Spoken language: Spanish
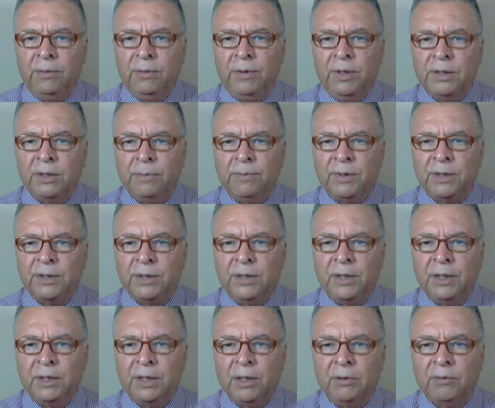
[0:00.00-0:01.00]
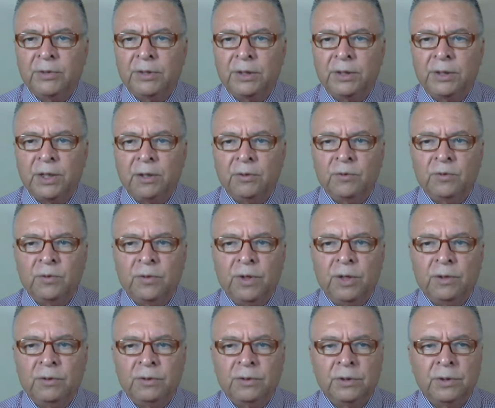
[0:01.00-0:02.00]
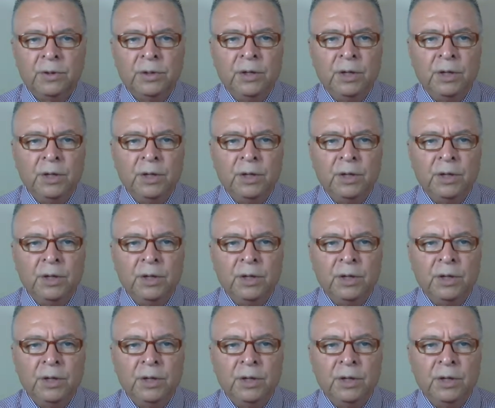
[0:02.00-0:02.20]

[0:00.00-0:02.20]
y vicepresidente de los Estados Unidos,